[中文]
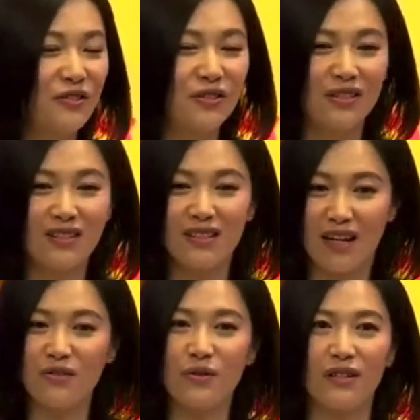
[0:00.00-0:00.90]
就是
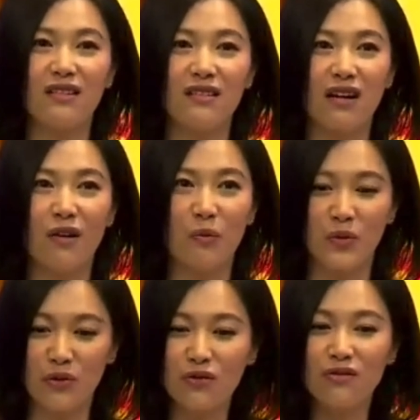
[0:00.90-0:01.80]
既然决定这儿，我
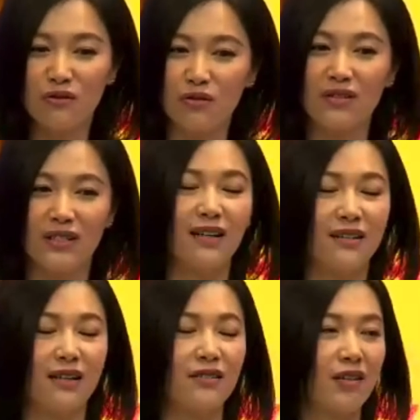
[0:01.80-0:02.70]
们就就是
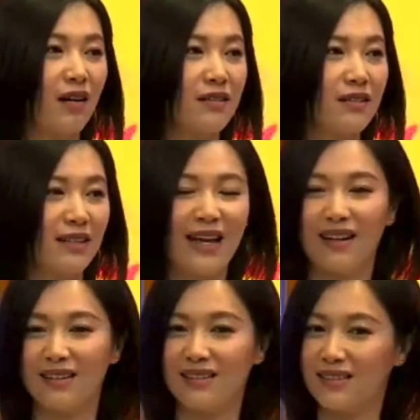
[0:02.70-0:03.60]
站在这儿，谁
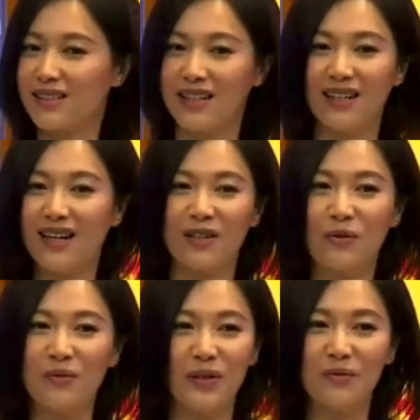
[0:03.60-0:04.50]
来谁来了
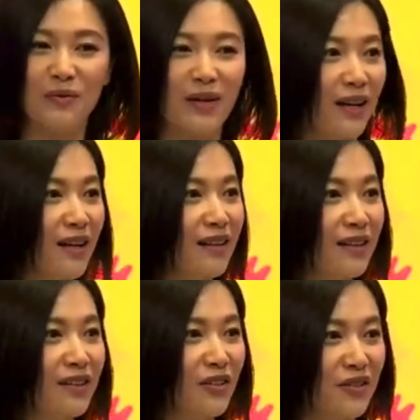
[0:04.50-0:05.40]
我们也不怕。
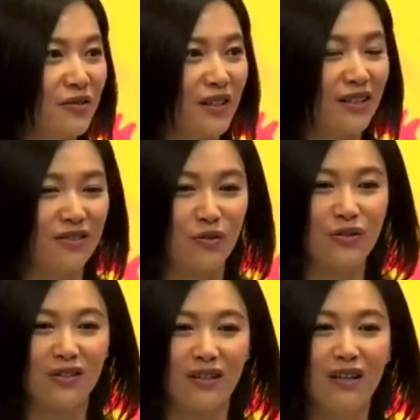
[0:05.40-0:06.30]
对，所以就
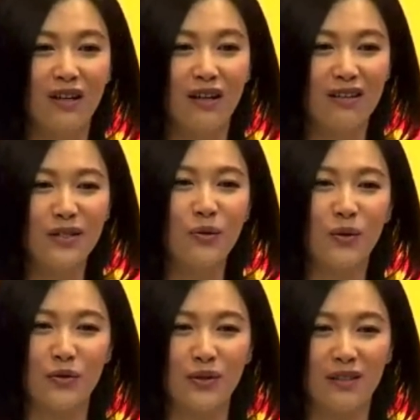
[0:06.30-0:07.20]
是，而且
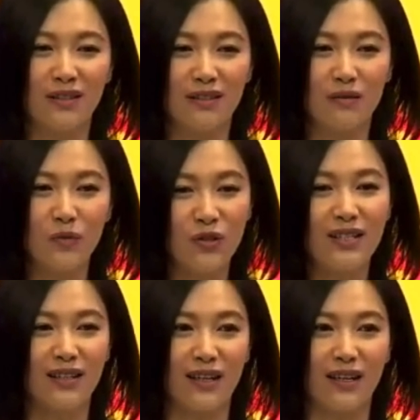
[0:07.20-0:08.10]
我觉得目
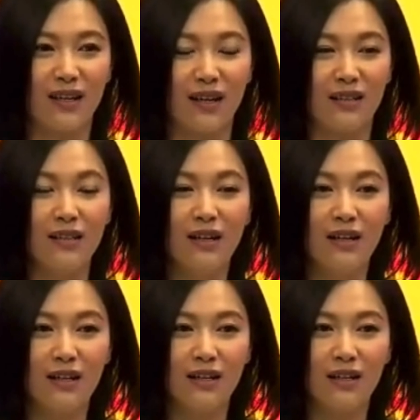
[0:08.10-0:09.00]
前来看，
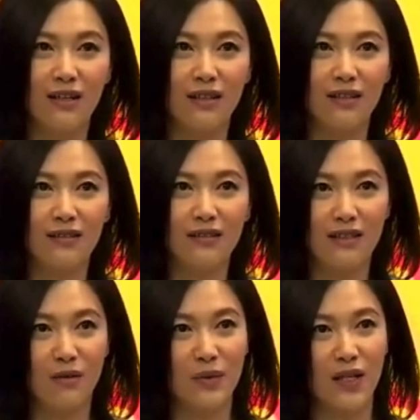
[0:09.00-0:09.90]
呃，
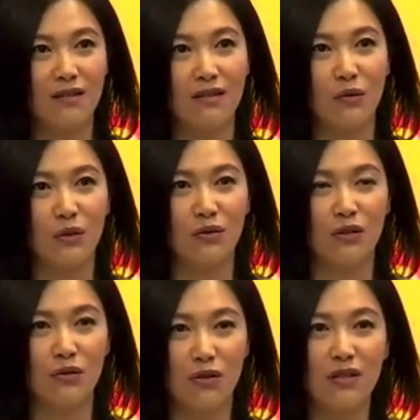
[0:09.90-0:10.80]
那些片子我
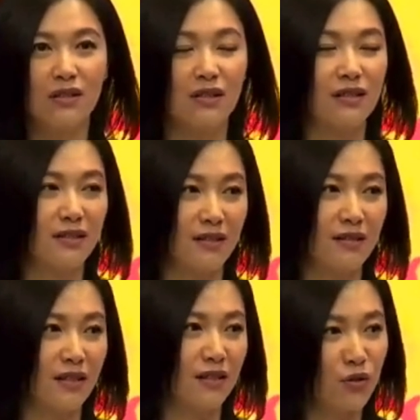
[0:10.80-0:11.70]
觉得最适合情
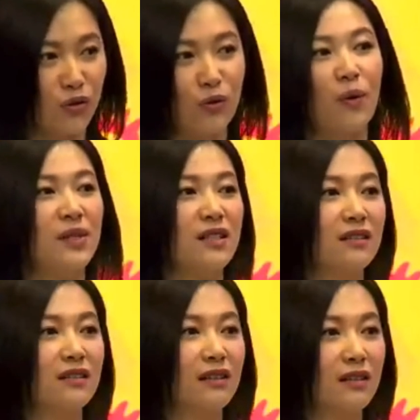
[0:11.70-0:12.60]
人节的就是我们
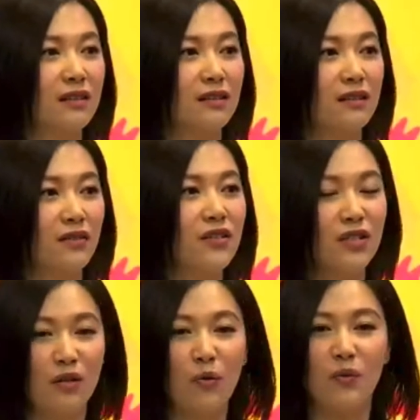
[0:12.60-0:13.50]
这个电影，因为
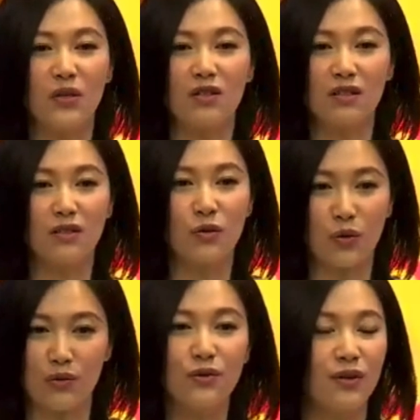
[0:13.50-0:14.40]
真的我们是一个
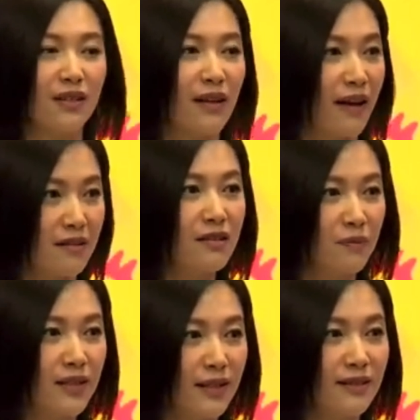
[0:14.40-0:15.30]
纯粹的爱
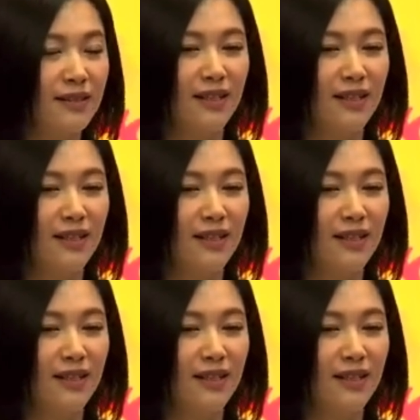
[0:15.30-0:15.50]
情片。